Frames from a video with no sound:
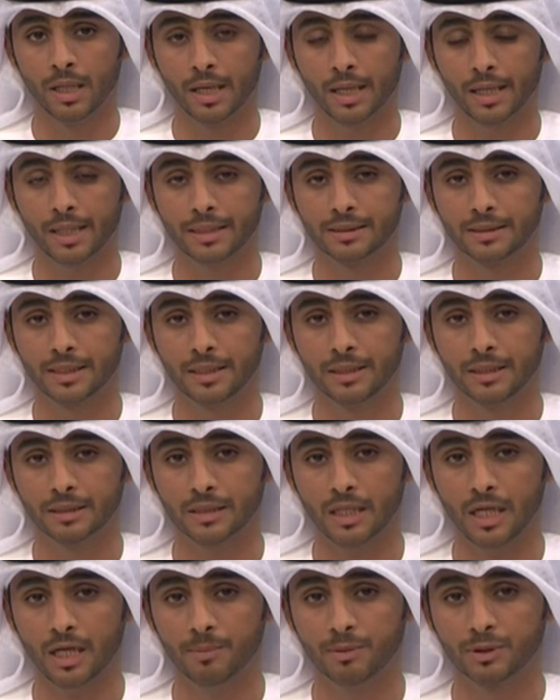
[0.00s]
أخيه سيدي
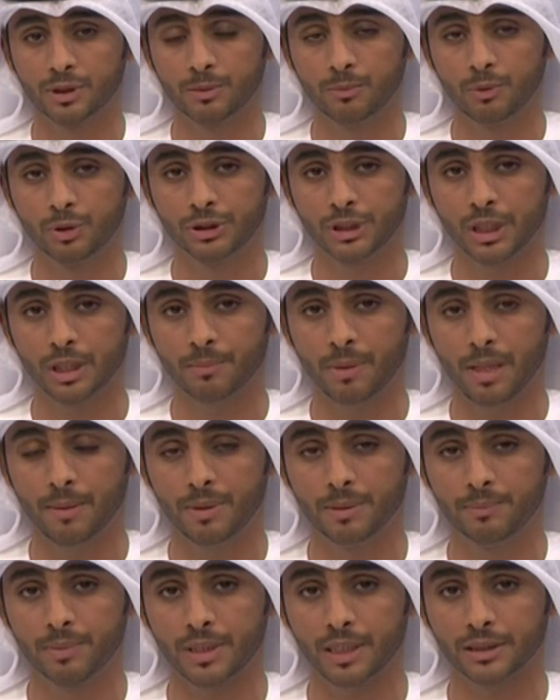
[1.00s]
صاحب السمو الشيخ
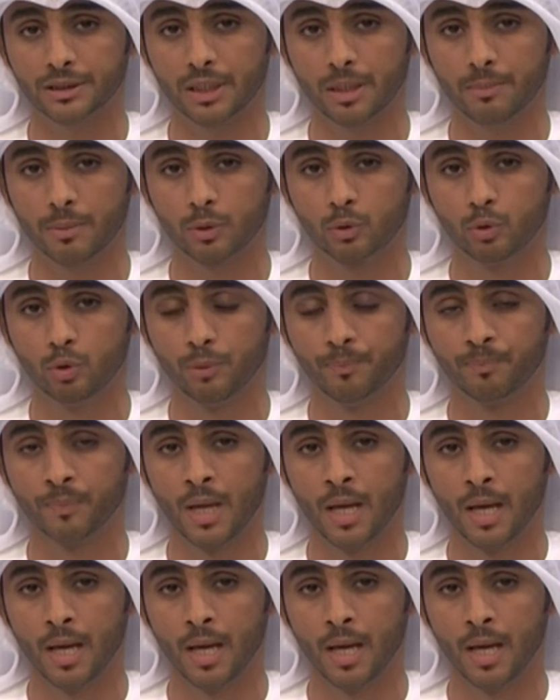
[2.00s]
محمد بن راشد المكتوم